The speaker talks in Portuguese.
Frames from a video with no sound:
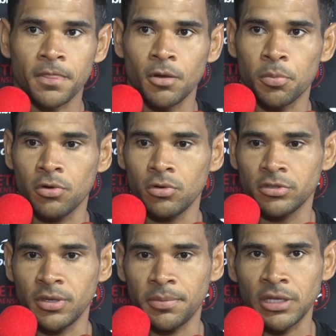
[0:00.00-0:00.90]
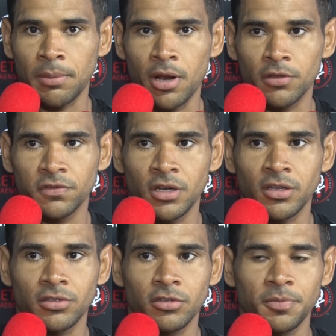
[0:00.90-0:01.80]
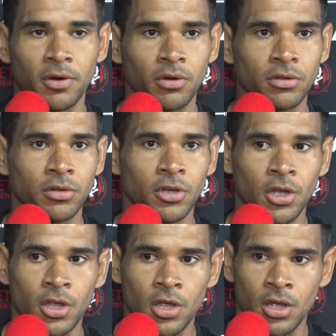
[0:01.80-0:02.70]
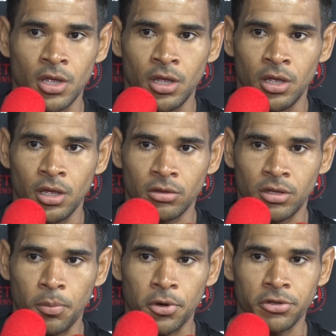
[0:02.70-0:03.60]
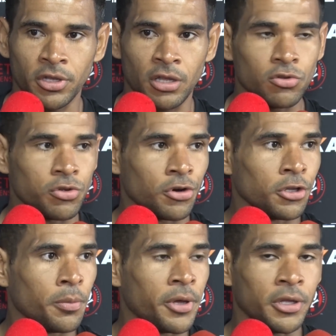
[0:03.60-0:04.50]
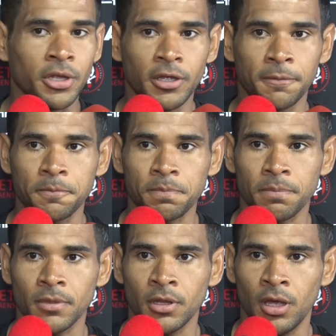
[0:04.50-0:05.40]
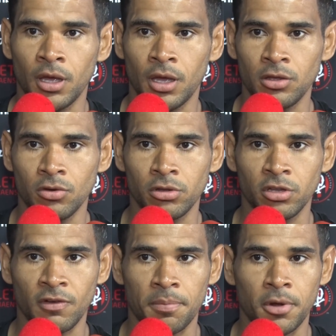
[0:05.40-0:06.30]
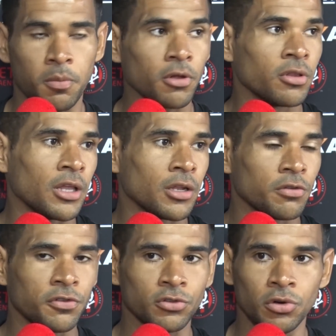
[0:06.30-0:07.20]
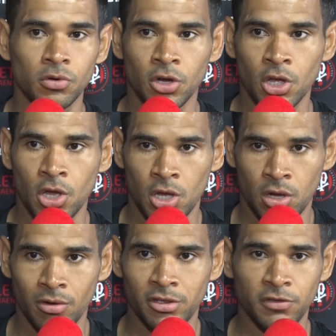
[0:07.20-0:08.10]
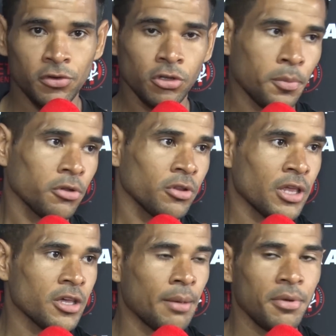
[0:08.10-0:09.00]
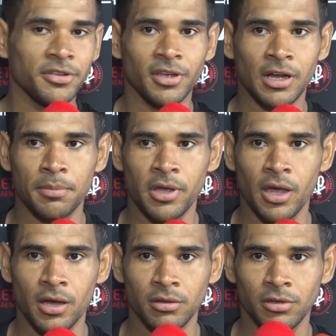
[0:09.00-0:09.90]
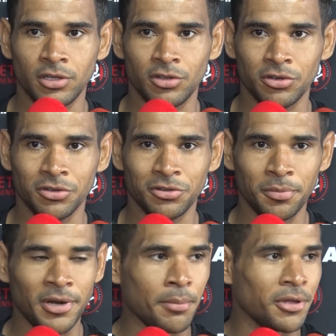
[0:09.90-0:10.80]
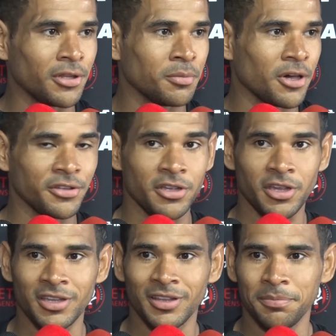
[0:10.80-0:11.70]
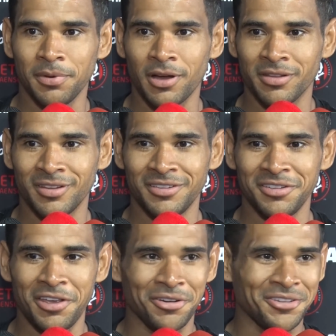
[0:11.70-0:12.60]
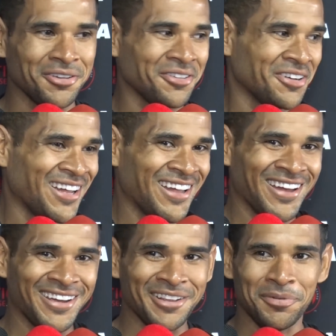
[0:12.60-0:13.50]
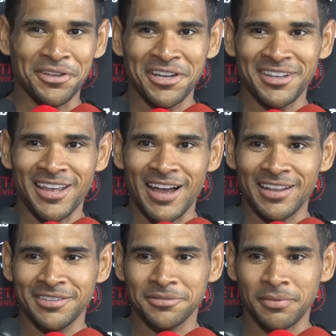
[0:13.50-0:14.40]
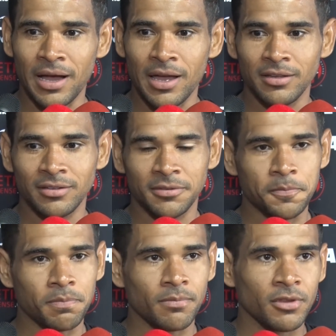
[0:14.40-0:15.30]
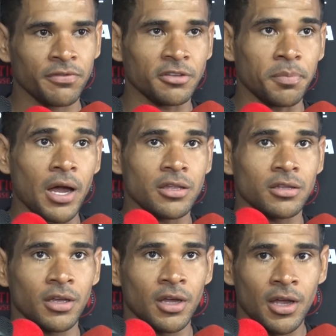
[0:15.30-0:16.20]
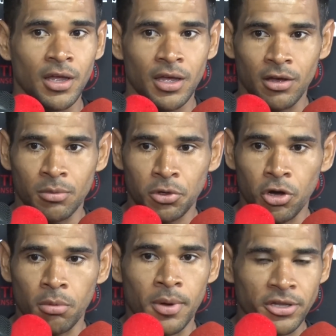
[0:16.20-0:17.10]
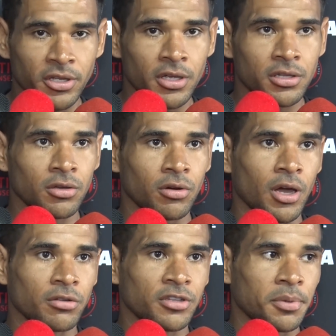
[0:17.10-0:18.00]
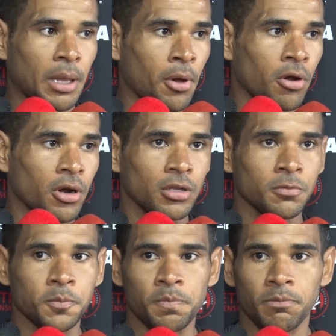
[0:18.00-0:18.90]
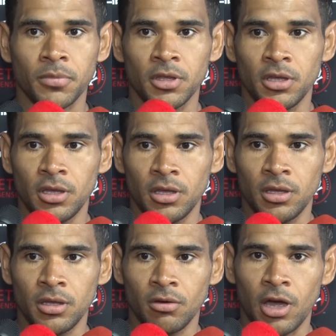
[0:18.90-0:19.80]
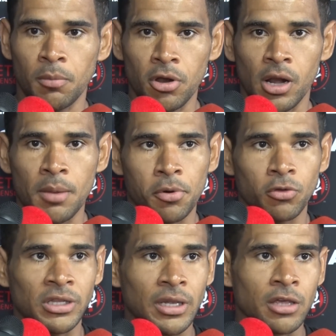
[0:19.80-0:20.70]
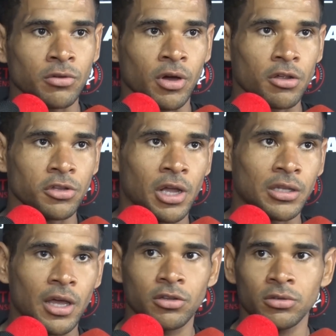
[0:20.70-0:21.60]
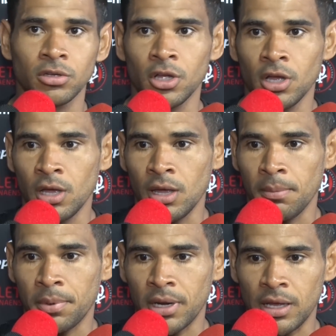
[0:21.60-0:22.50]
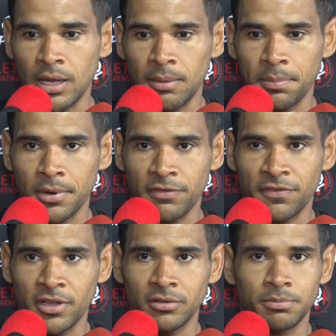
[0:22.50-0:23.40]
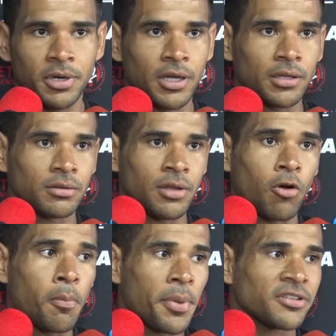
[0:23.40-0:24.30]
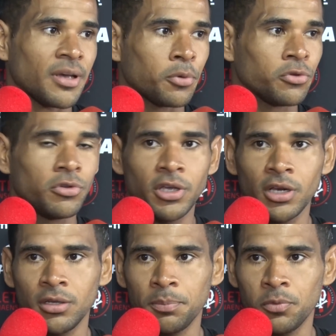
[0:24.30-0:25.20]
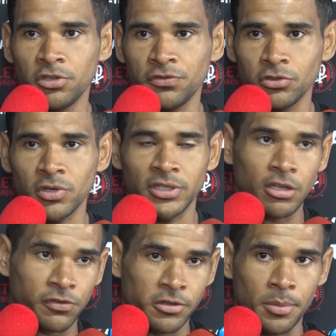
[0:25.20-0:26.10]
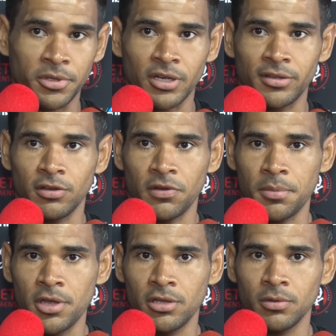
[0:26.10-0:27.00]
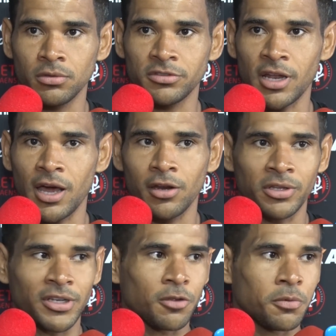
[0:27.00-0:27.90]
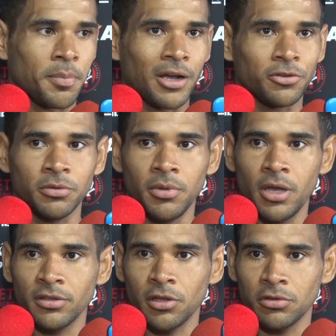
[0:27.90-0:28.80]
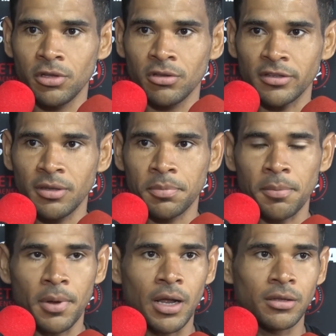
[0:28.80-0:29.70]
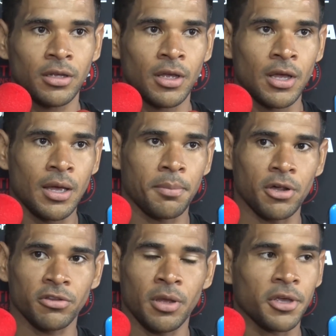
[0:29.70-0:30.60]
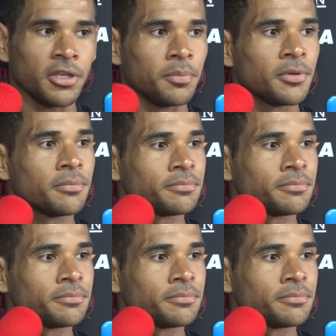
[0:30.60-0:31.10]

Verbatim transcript: Eu procuro sempre estar trabalhando finalizações para quando eu ter a oportunidade no jogo eu não perder. É, e hoje eu tive a primeira oportunidade dele, eu fiz gol. Eu tive outra oportunidade de cabeça que acabei errando, que tô, tô me lamentando bastante ainda por causa desse erro que não, que não poderia ter errado. Mas faz parte, eu me cobro bastante, eu quero sempre estar melhorando. E eu quero melhorar em prol do Atlético, eu quero ajudar o Atlético para recompensar por tudo que ele, o esforço que o Atlético fez para me trazer novamente, o salário que o Atlético me paga todo mês, então eu tenho que estar sempre preparado para ajudar a minha equipe.